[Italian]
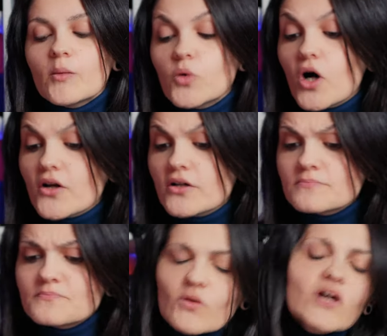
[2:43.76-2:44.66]

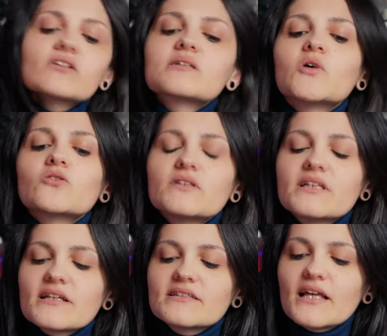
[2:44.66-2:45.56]
buono. Una cosa molto
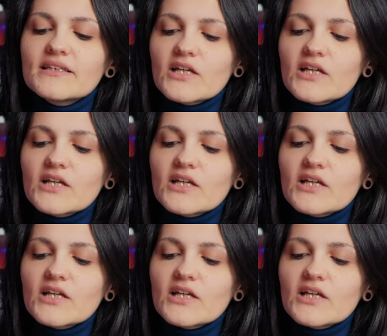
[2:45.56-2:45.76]
interessante